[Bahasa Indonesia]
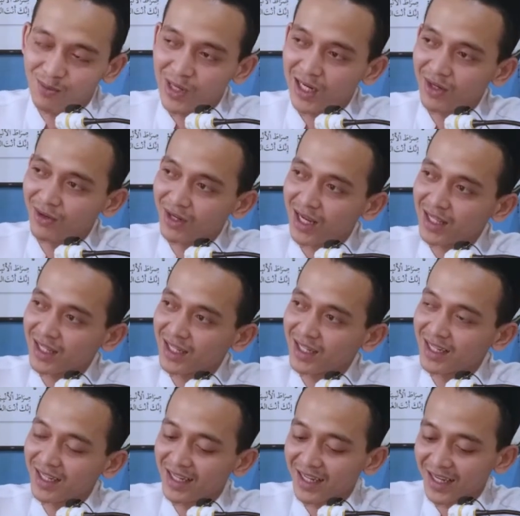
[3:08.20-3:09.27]
marun
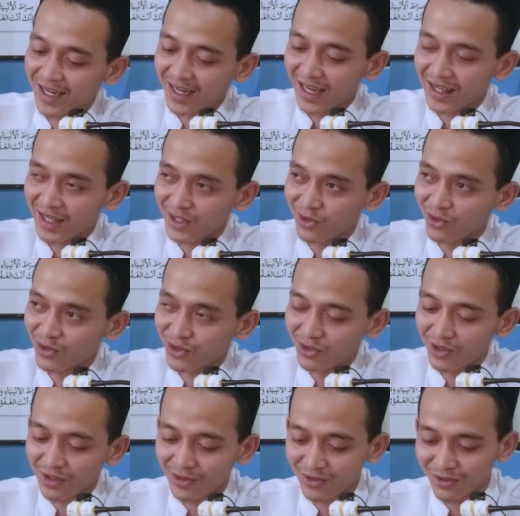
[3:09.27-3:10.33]
kate kate
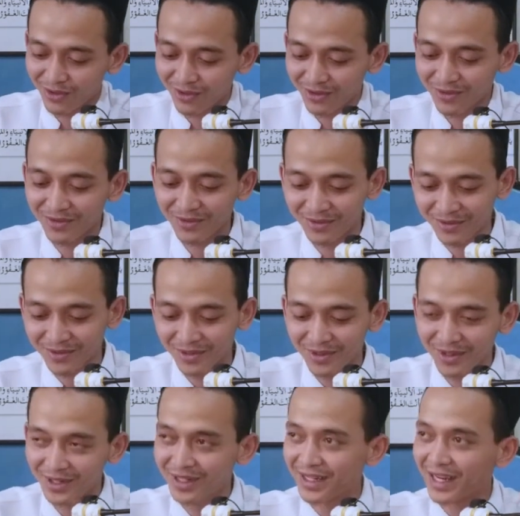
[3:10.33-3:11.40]
sujud iku
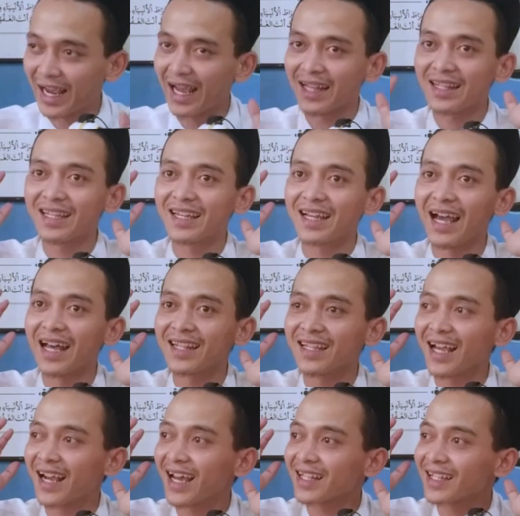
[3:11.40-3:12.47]
kate
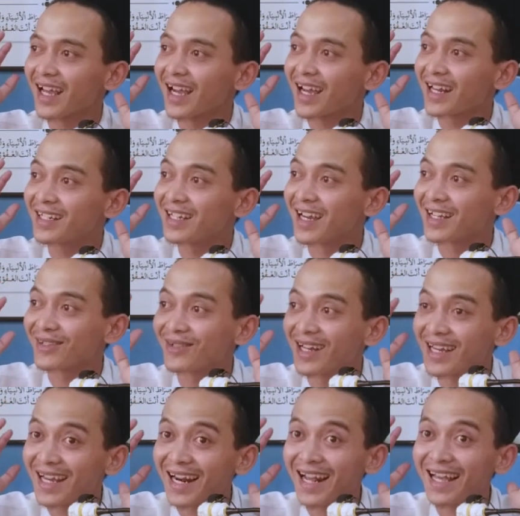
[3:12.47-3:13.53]
kate angkat tangan ya
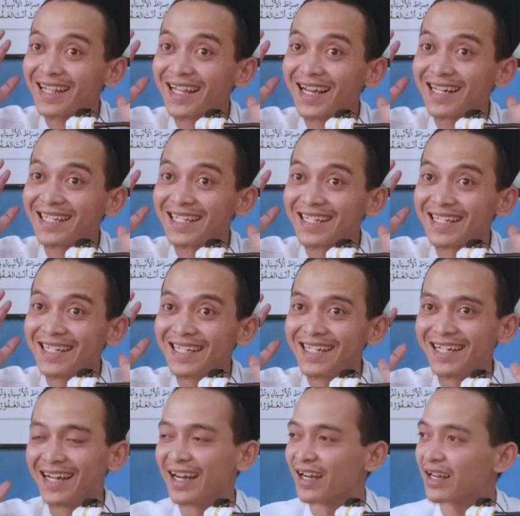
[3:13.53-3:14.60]
sunai kan angkat tangan nggih
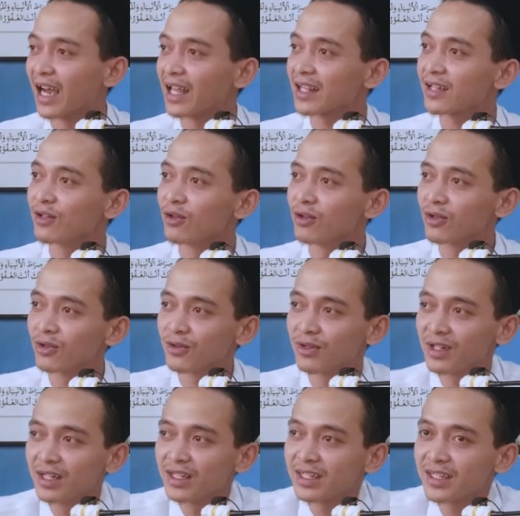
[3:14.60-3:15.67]
nah, kate
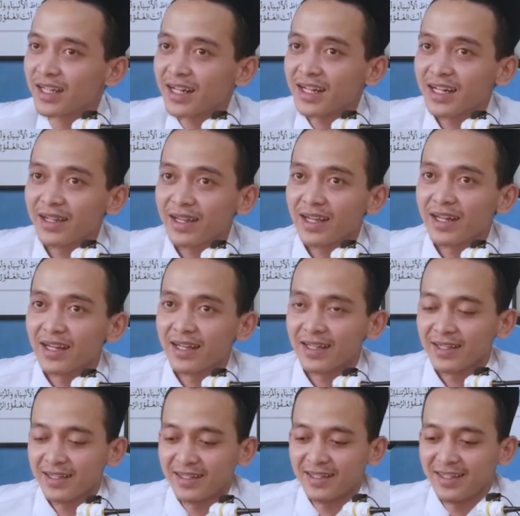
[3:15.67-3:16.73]
ngono nyekli kene